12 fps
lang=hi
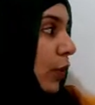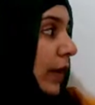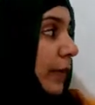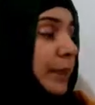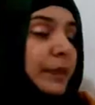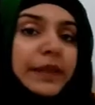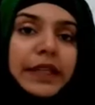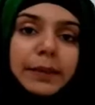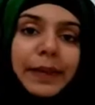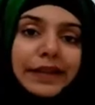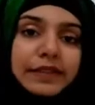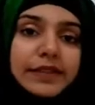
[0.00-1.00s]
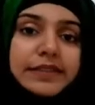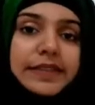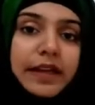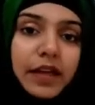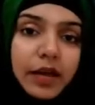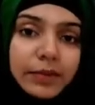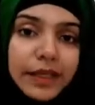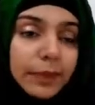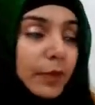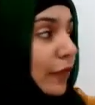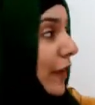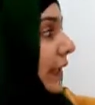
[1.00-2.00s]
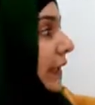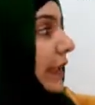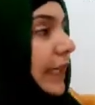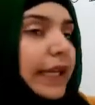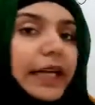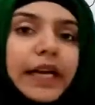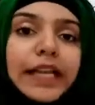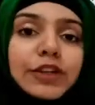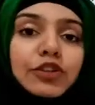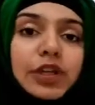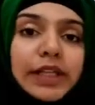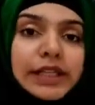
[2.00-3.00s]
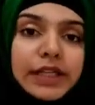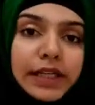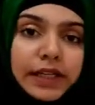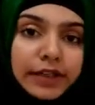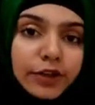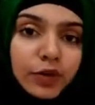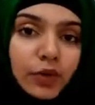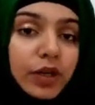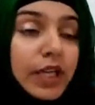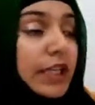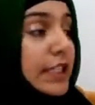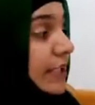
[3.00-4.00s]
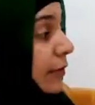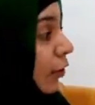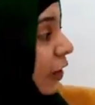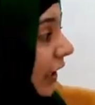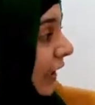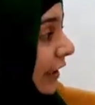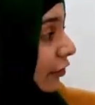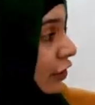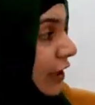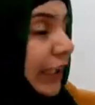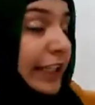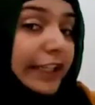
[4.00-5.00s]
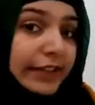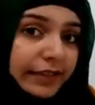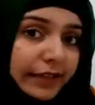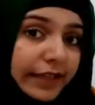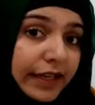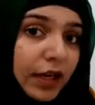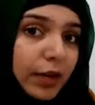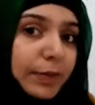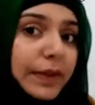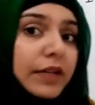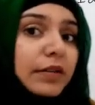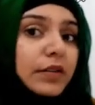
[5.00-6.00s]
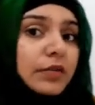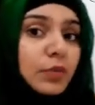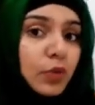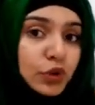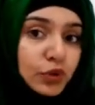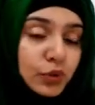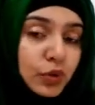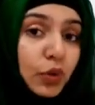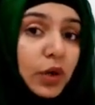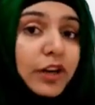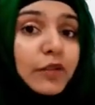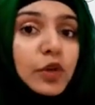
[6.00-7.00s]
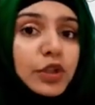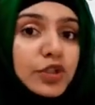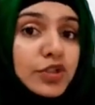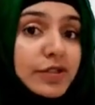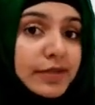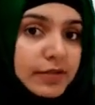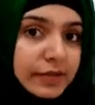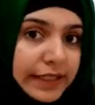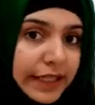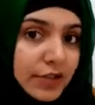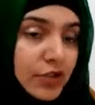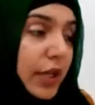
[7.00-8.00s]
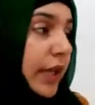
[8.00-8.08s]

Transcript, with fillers: हुआ कि बैटरी से हम क्या प्रोवाइड करेंगे इलेक्ट्रिकल करंट को जब वो इलेक्ट्रिकल करंट यहाँ पर मौजूद होगा वोल्टेजेस दिए जा